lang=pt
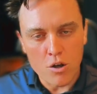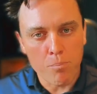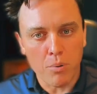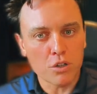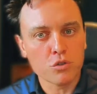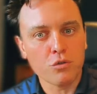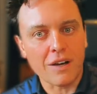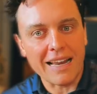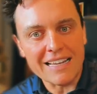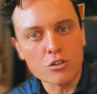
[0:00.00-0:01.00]
e eu posso
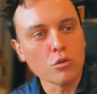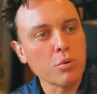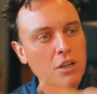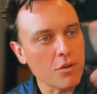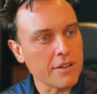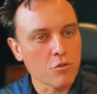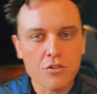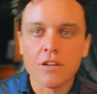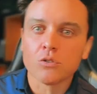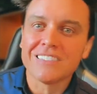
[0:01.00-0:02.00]
falar isso porque eu entendo
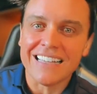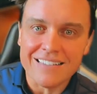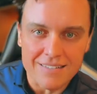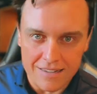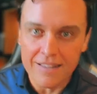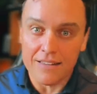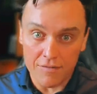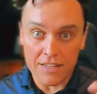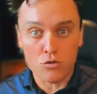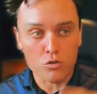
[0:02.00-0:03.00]
de neurociência.
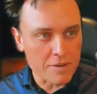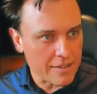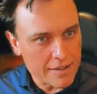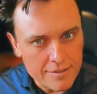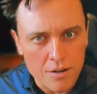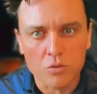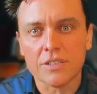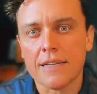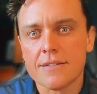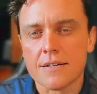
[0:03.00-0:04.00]
Na verdade, sou especialista em
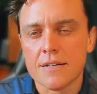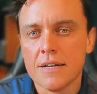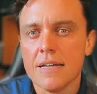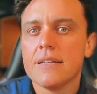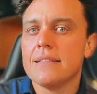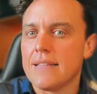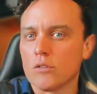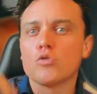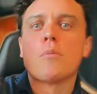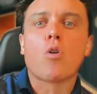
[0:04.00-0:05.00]
neurociência.
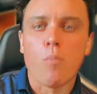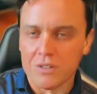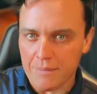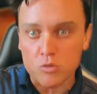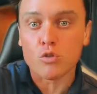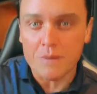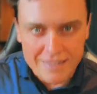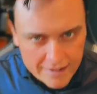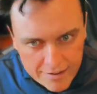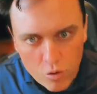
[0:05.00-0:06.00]
Entendo sobre comportamento, sou
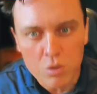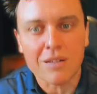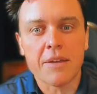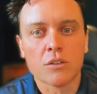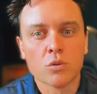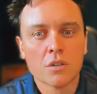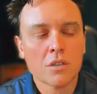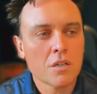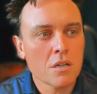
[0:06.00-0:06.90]
especialista em comportamento.